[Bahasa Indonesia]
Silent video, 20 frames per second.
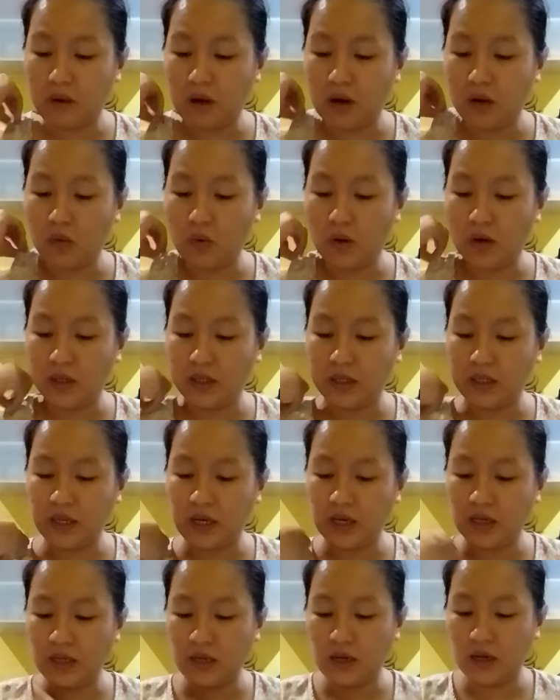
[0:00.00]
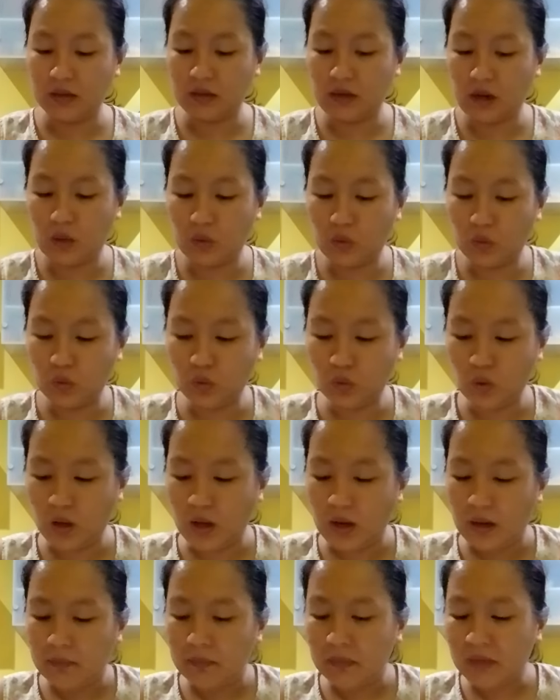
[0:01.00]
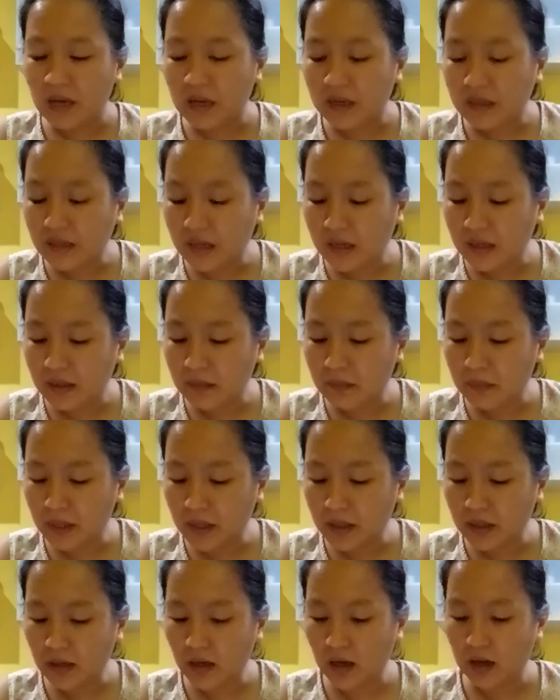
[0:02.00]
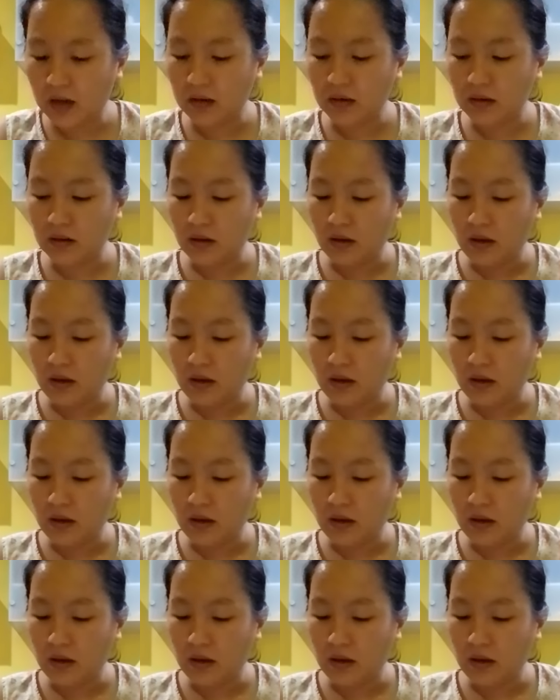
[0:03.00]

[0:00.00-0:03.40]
bahwa ia yang dahulu menganiaya mereka,